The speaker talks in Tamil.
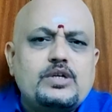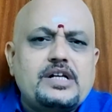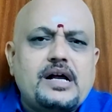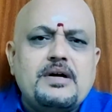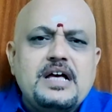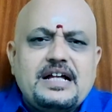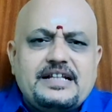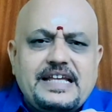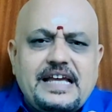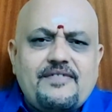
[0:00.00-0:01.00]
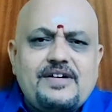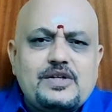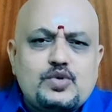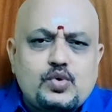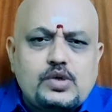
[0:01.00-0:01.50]
ஒன்றாம் தேவர்
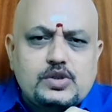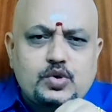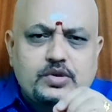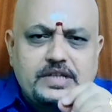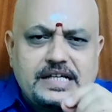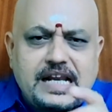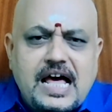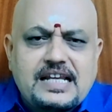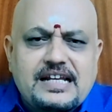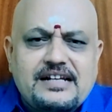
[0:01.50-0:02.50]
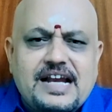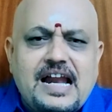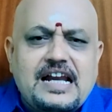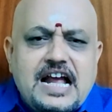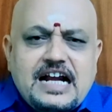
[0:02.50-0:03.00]
சுருள் சுத்துகிறார்
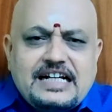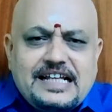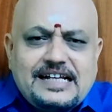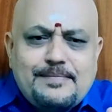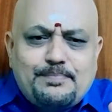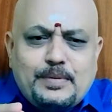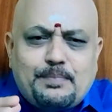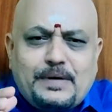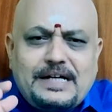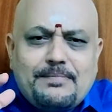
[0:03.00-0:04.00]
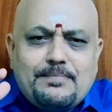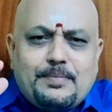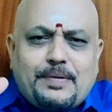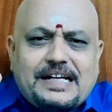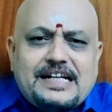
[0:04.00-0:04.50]
என்றால் நெருப்பு பிடம்
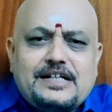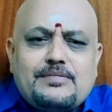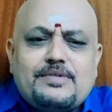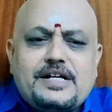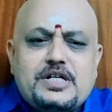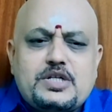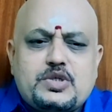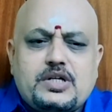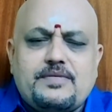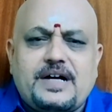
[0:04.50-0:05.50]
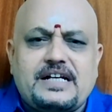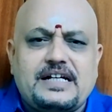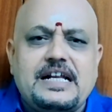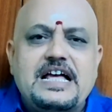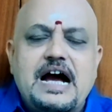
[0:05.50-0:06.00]
பறக்கும் என்று
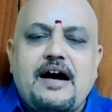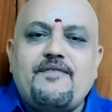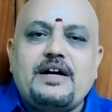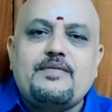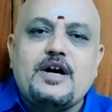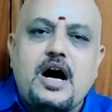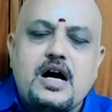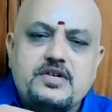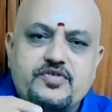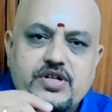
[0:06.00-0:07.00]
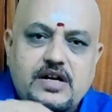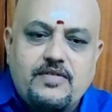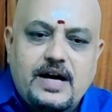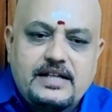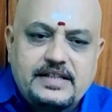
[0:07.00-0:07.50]
சொல்லுவார்கள் அவ்வளவு ஆற்றல்
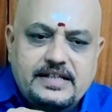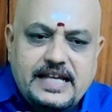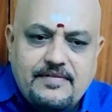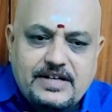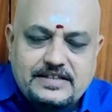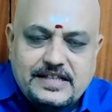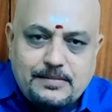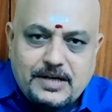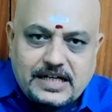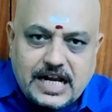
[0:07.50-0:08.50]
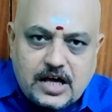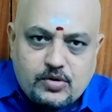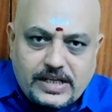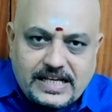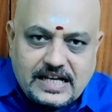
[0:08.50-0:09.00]
வாய்ந்த தேவர்
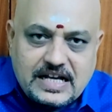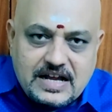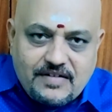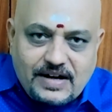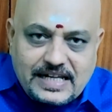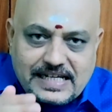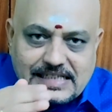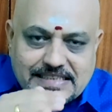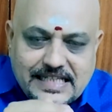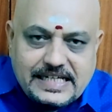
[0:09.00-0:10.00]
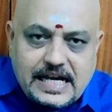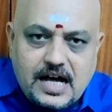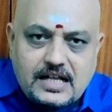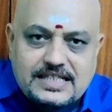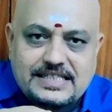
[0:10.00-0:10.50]
திருமகனாருடைய வழியில்
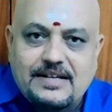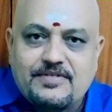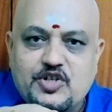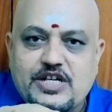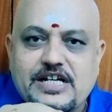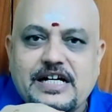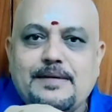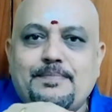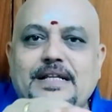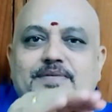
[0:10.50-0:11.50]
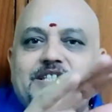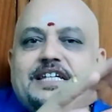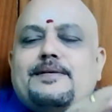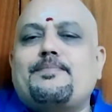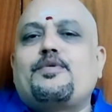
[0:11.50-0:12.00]
சரியான சில விஷயங்களை பதிவு
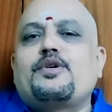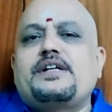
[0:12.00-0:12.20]
செய்யும்